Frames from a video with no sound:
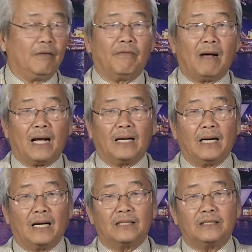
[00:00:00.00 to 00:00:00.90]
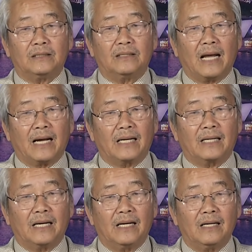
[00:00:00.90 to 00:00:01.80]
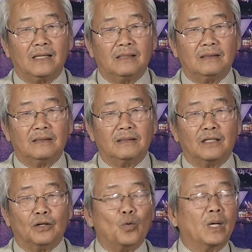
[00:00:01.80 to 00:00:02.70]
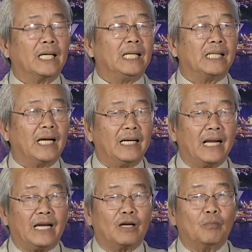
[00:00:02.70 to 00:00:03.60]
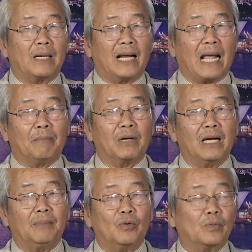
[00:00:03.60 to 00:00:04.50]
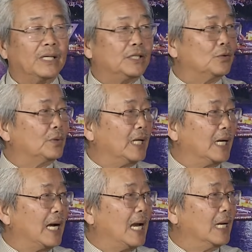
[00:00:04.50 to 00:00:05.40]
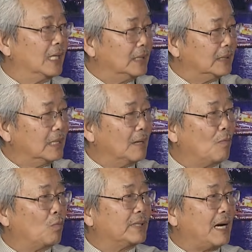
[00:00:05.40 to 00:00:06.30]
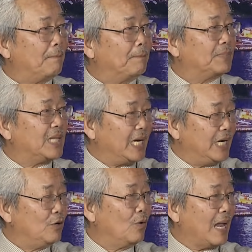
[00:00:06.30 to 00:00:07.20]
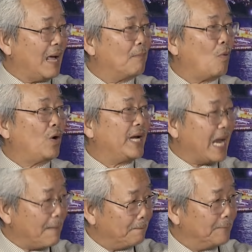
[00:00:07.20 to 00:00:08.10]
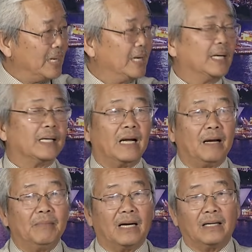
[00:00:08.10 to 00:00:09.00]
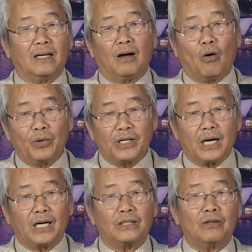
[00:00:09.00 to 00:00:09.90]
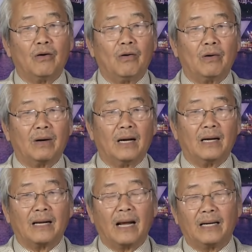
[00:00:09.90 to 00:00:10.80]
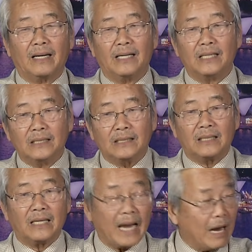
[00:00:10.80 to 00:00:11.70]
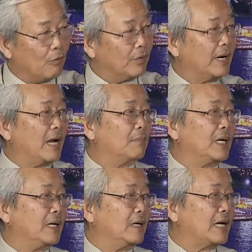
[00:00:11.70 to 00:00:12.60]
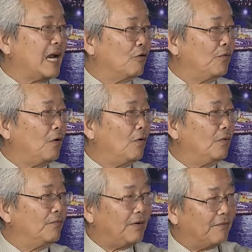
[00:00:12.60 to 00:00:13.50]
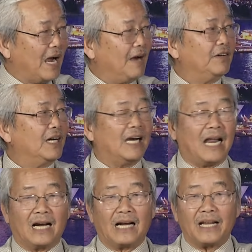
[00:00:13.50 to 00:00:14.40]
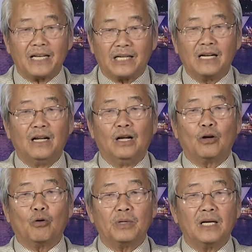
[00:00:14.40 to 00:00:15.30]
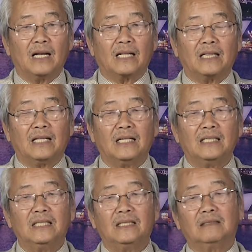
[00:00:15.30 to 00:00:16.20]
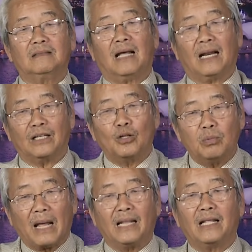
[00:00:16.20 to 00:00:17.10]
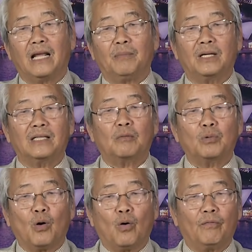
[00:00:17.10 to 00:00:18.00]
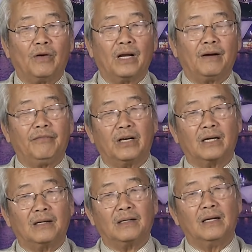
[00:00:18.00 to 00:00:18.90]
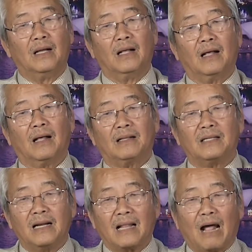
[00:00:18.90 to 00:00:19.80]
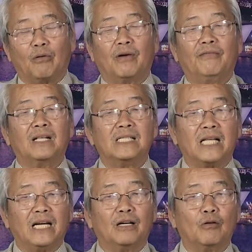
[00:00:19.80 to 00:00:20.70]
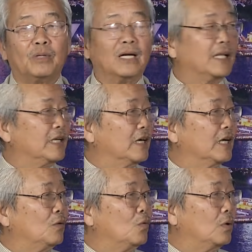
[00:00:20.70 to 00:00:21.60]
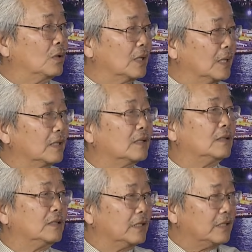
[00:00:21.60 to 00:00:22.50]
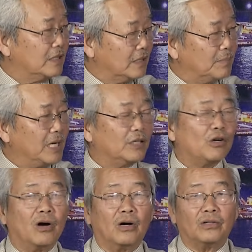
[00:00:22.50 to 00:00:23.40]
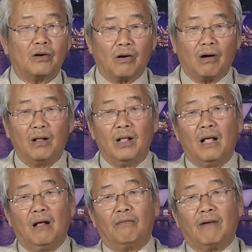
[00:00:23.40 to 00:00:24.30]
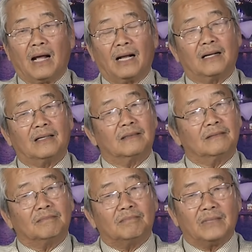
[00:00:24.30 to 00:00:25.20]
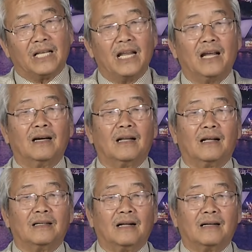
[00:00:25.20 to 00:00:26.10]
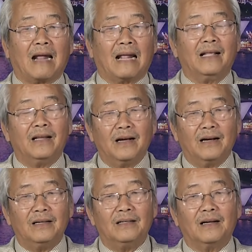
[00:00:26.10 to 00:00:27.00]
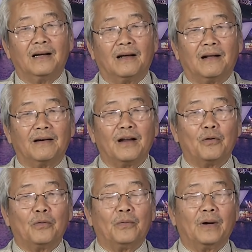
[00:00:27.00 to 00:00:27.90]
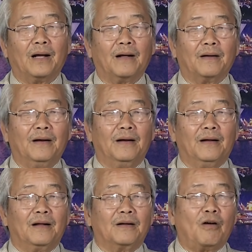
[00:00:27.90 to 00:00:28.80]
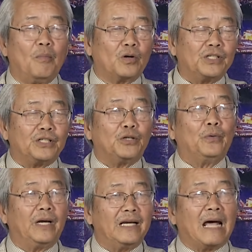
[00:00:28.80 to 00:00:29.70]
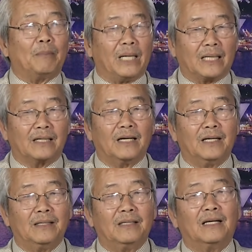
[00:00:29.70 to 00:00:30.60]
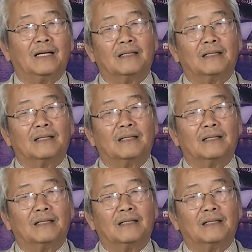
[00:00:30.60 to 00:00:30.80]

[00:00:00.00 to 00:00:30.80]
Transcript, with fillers: và à, các cái cường quốc kinh tế này cũng đã cam kết một cái số tiền khá lớn tức là 100 tỷ đô la mỗi năm để mà à, hỗ trợ cho à, các cái nước nghèo đang bị đang đối phó vất vả với cái nạn đại dịch cũng như là tiến hành thúc đẩy thêm cái tốc độ về việc uh, chế tạo ra vaccine cũng như là những cái thuốc uh, trị, trị bệnh cho cho họ và dĩ nhiên là cả thế giới uh, đều uh, có một cái sự chú ý đặc biệt đến uh,